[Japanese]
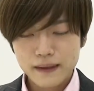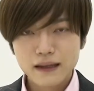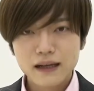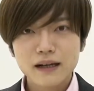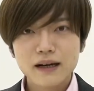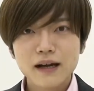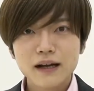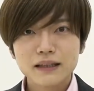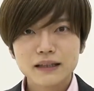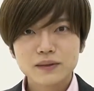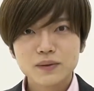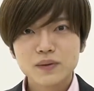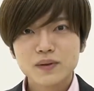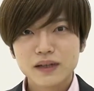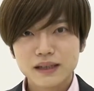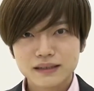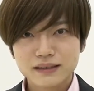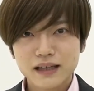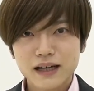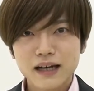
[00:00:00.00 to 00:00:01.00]
カラーに特
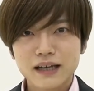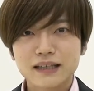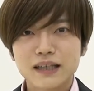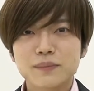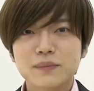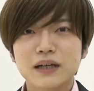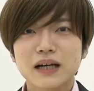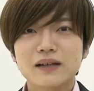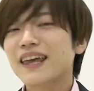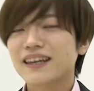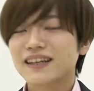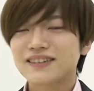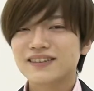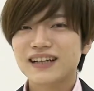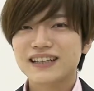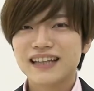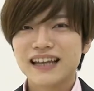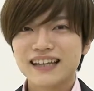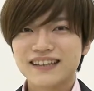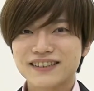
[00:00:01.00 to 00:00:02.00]
化したアイテムが売
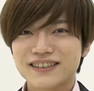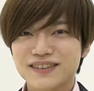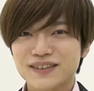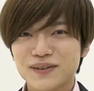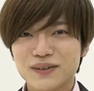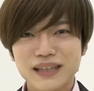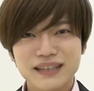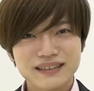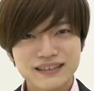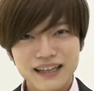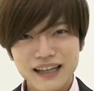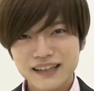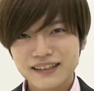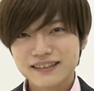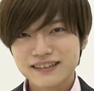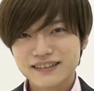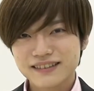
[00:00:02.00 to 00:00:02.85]
れているようですね